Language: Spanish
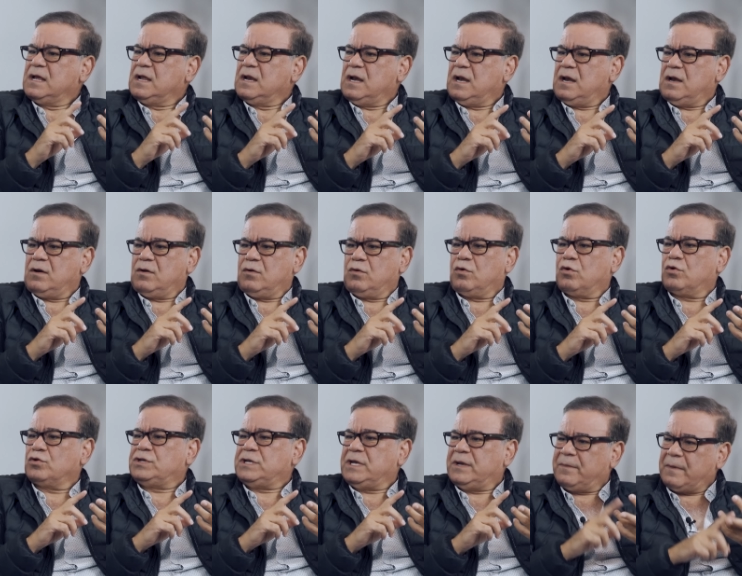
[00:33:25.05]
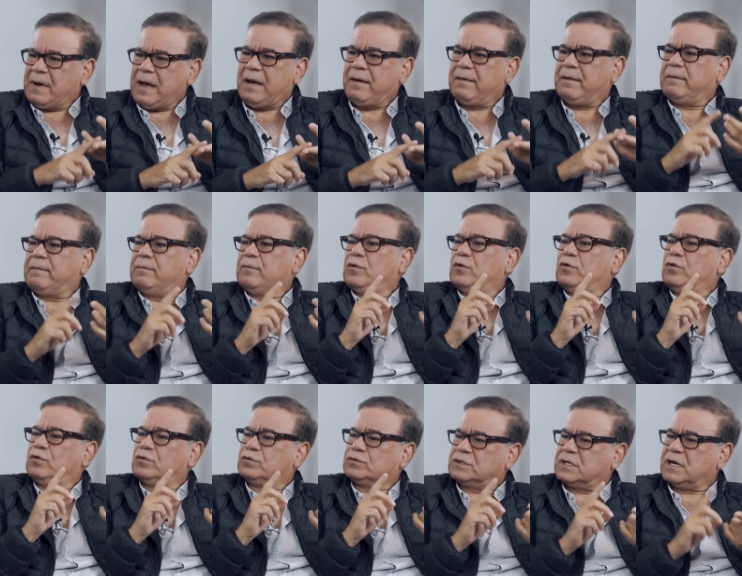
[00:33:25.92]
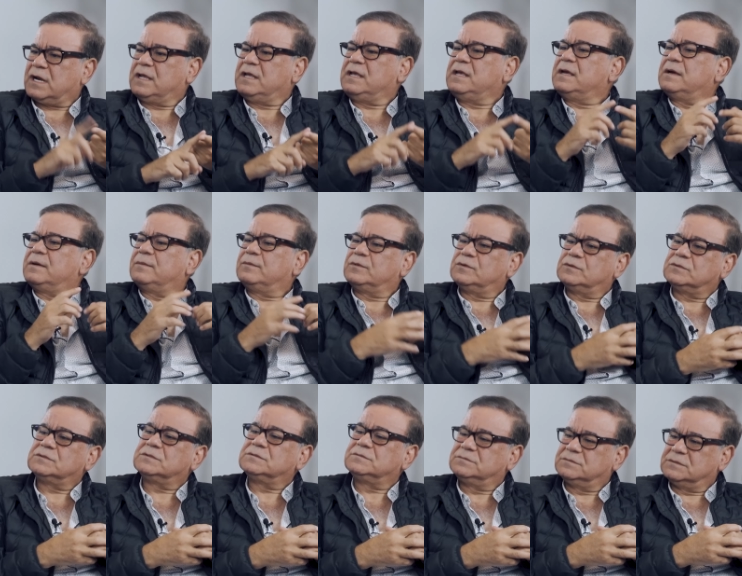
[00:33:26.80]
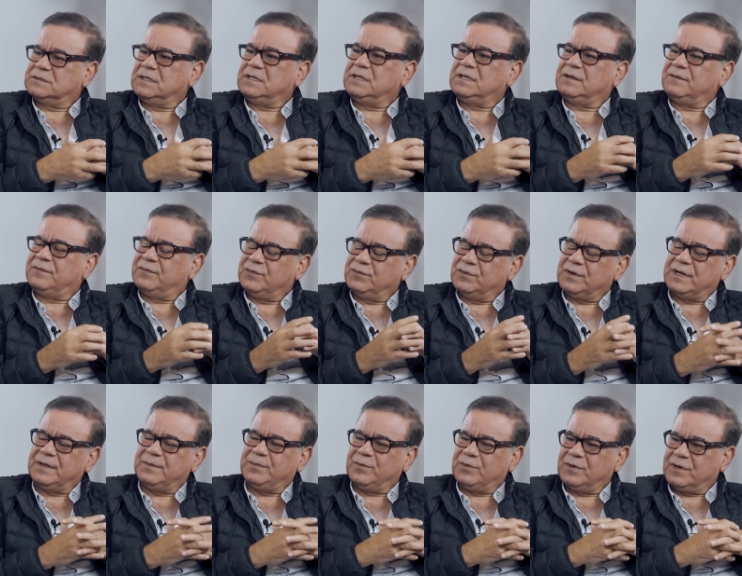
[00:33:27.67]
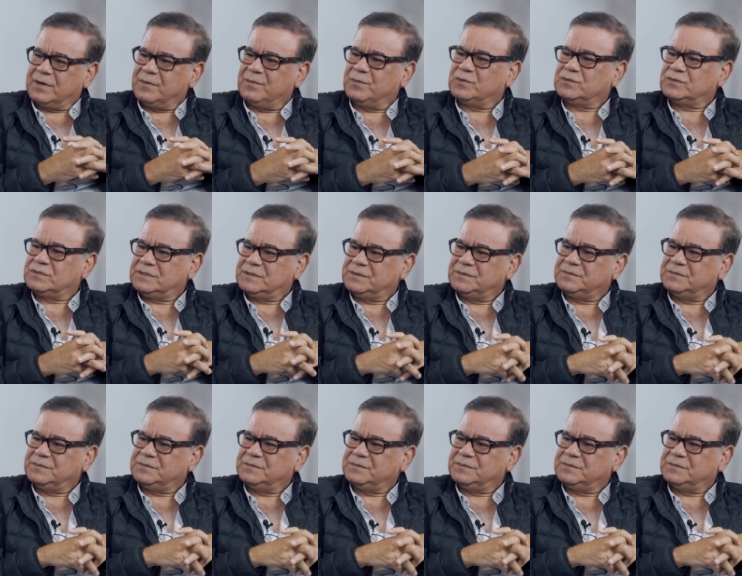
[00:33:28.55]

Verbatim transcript: los llevábamos, los traíamos. Sí, fue una época hermosa.